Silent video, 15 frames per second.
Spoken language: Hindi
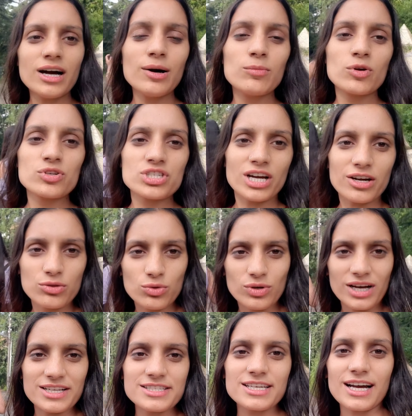हम लोग चार
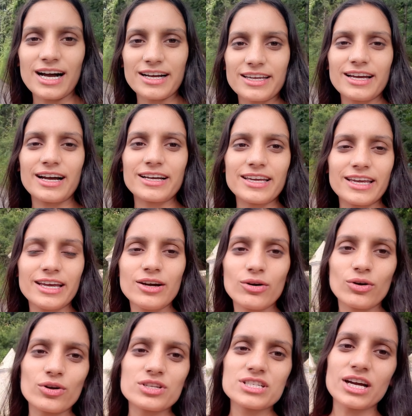दुकान से आगे आगे है
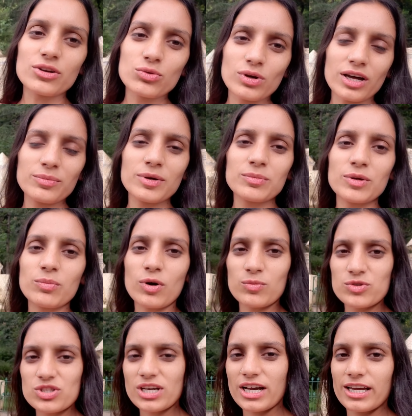और चार दुकान में हमने
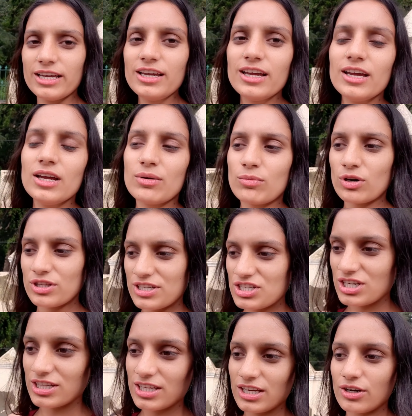मोमोज खाए बहुत
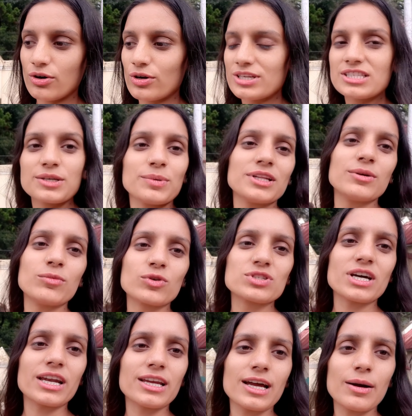अच्छे थे और इसके बाद हम लोग
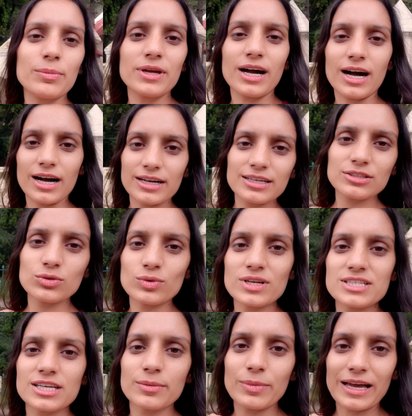जा रहे हैं यहाँ पे आगे
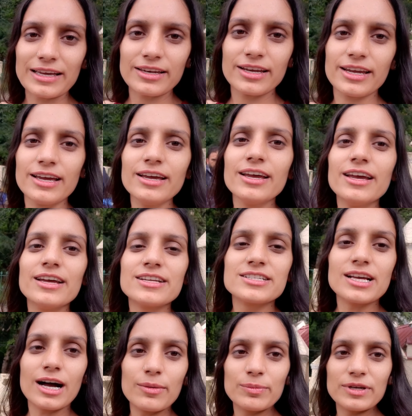थोड़ा सा एक बेकरी है
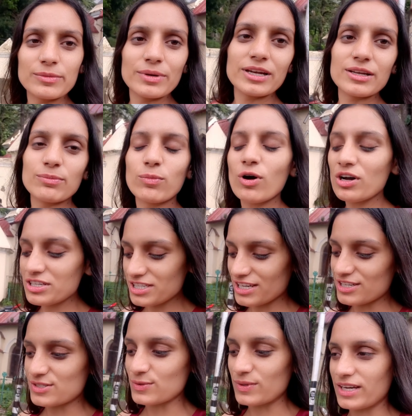जहाँ पर मैंने बहुत
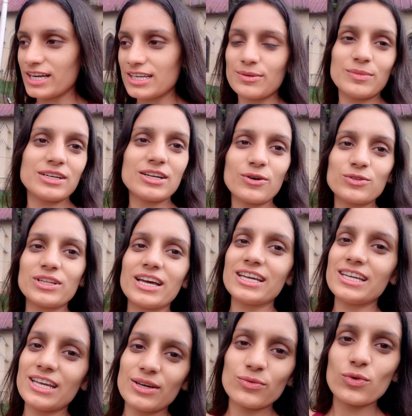सारा सुना है कि मीठा होता
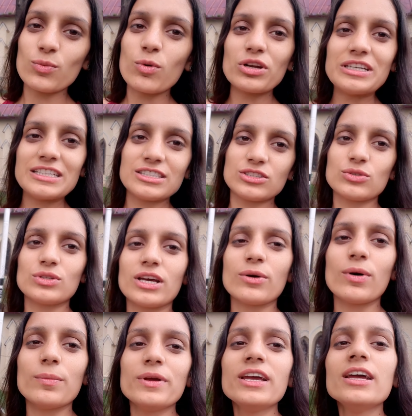है ये वो बहुत टेस्टी होता
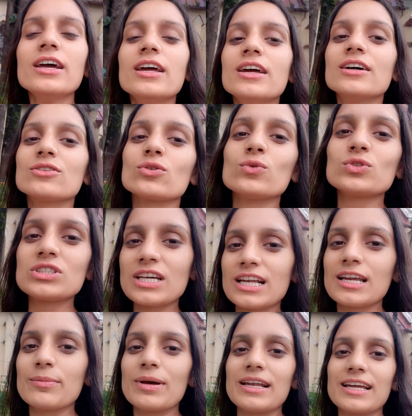है वहाँ पे तो
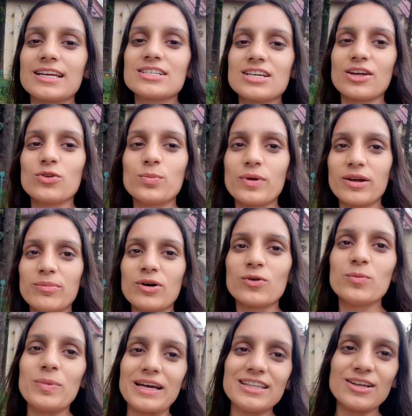उसके लिए मैं लेके जा रही हूँ प्रेमा
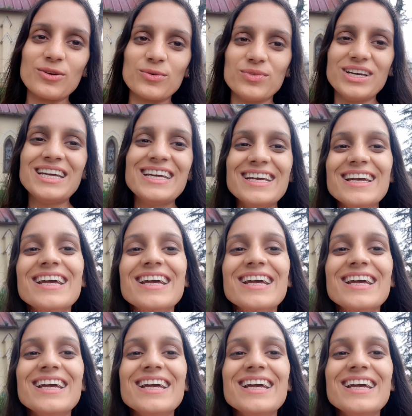को पैदल हो भी